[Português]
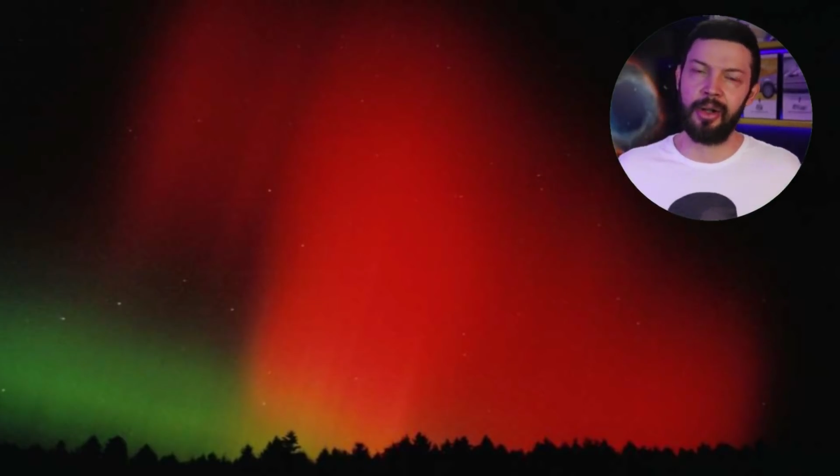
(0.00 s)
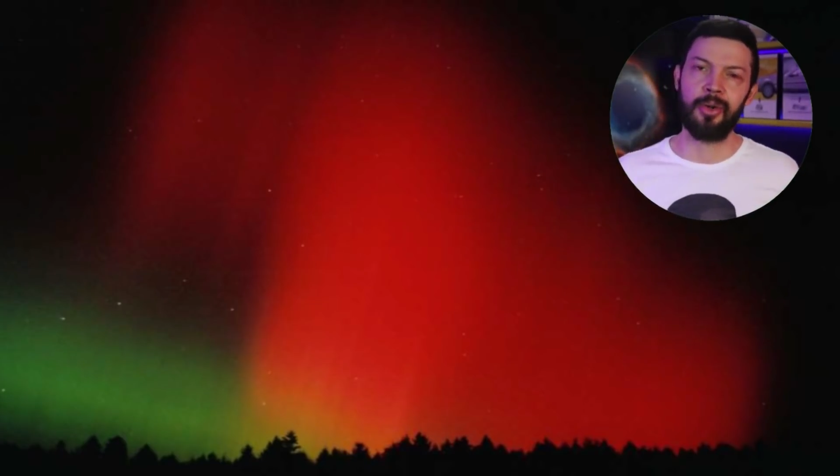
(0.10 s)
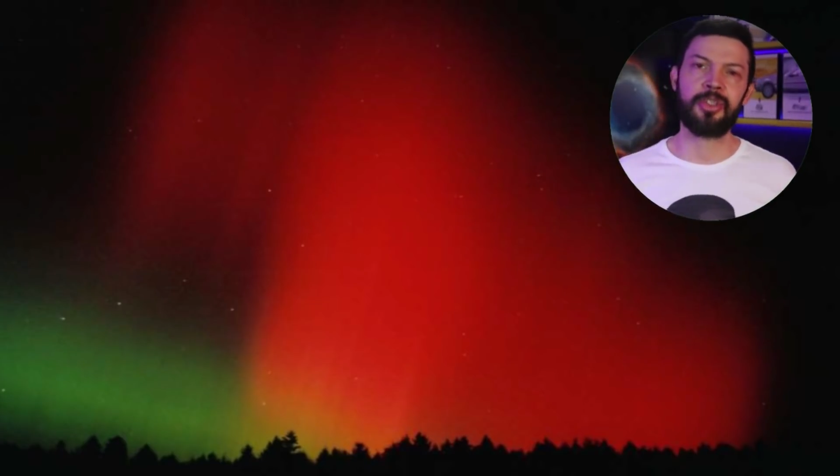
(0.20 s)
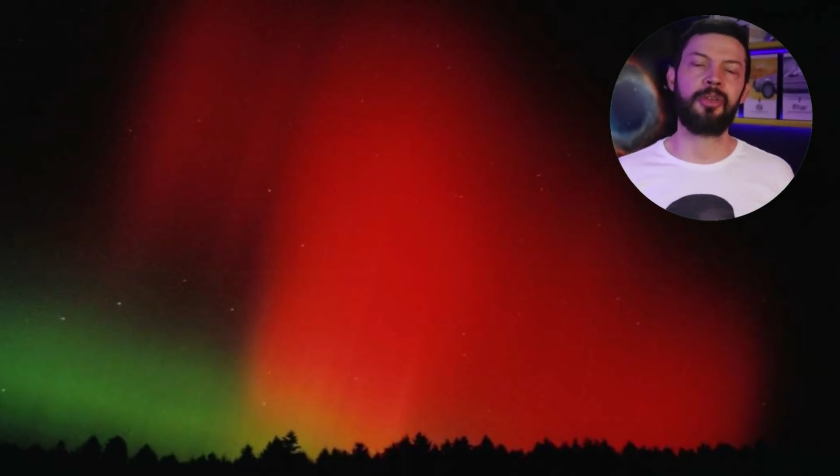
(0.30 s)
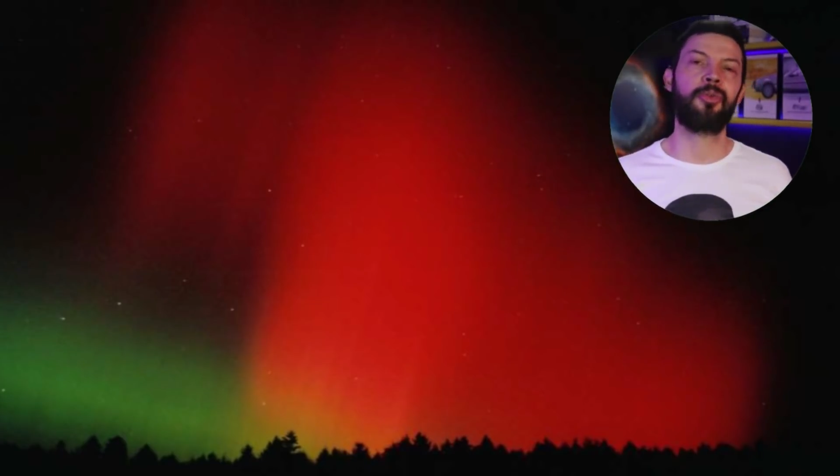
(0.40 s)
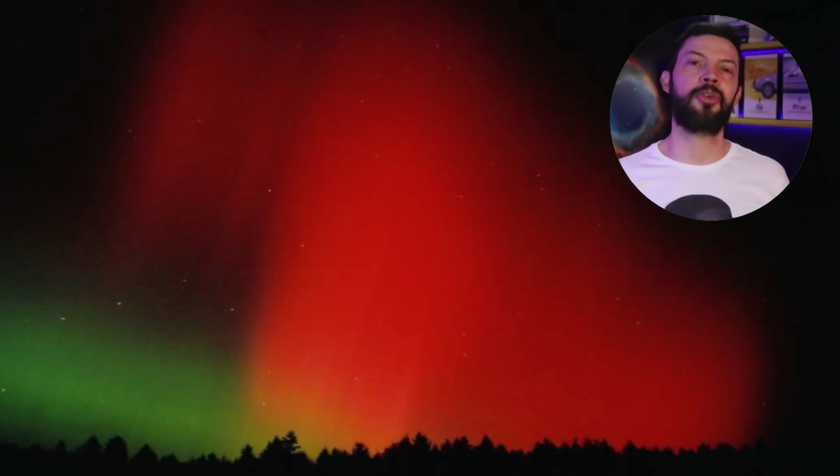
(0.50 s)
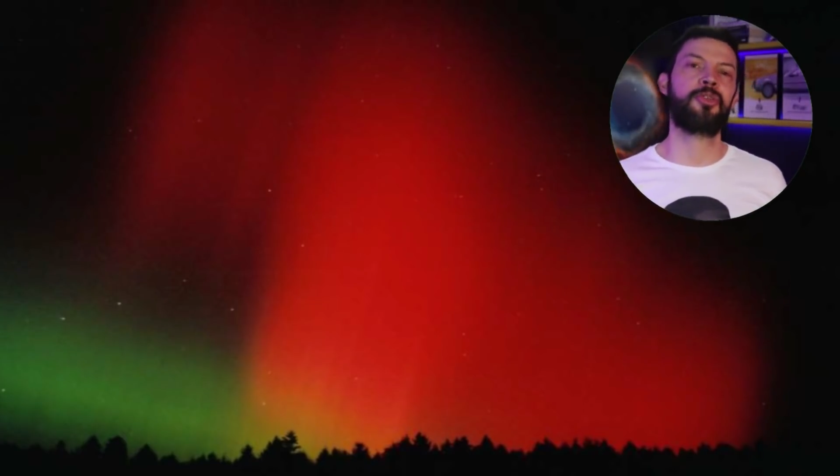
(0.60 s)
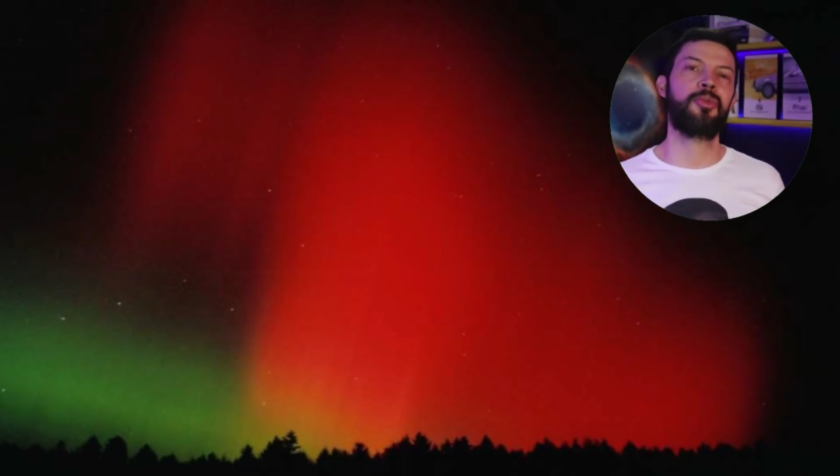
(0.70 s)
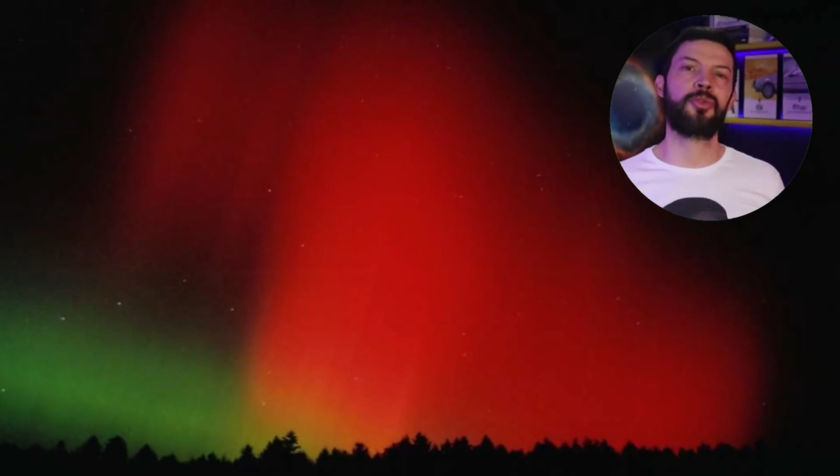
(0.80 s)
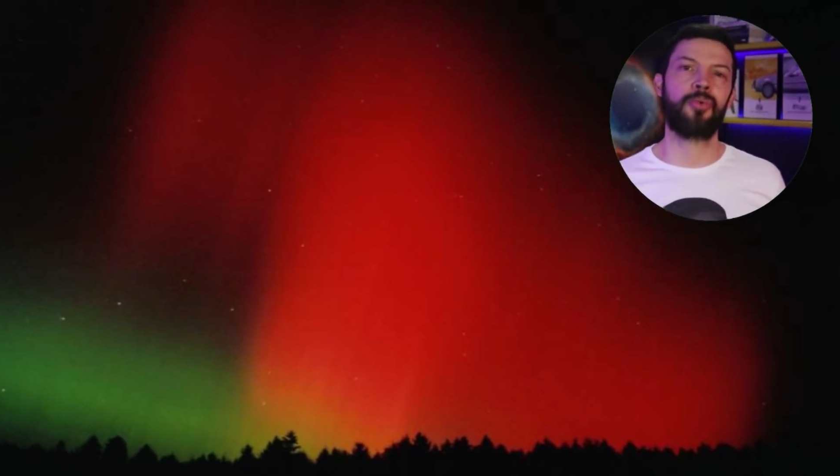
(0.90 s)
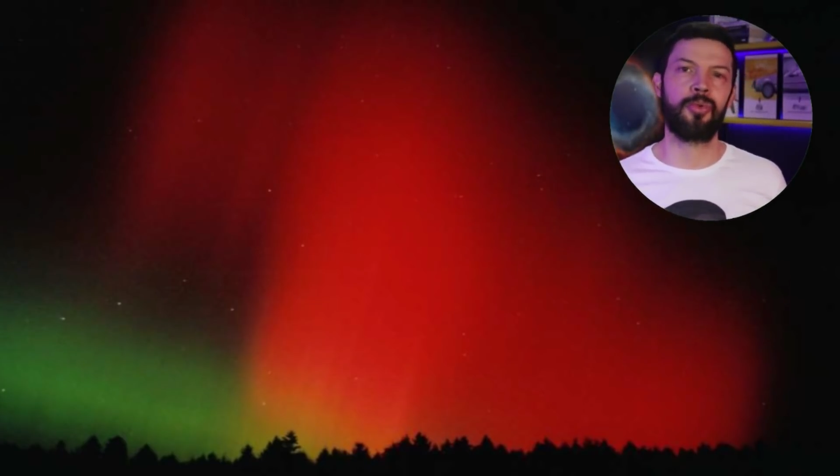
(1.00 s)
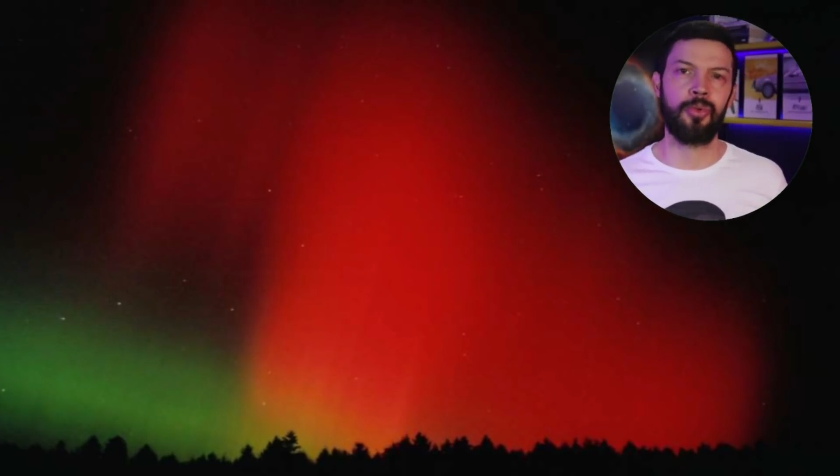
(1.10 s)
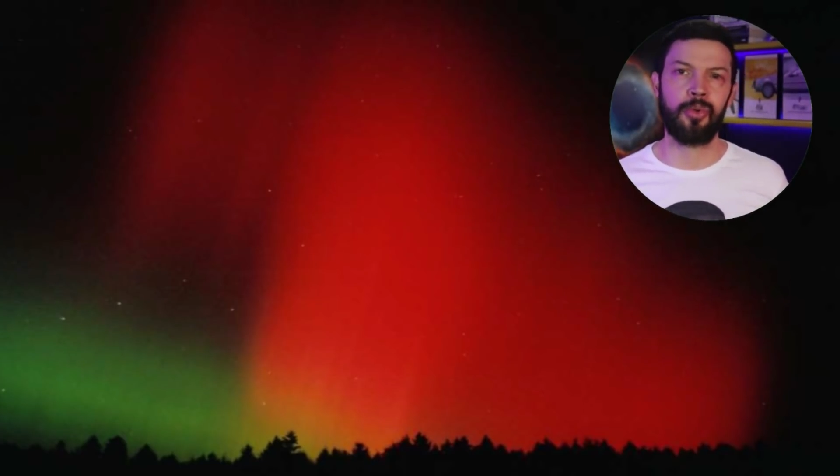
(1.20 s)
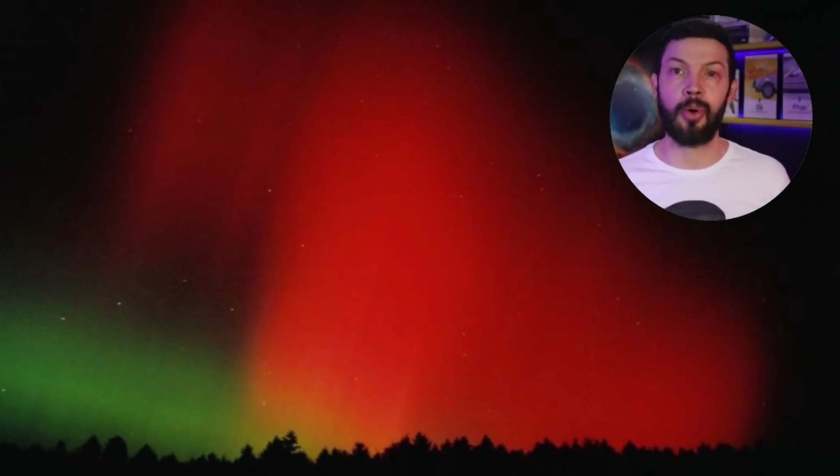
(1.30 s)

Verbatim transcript: os autores do estudo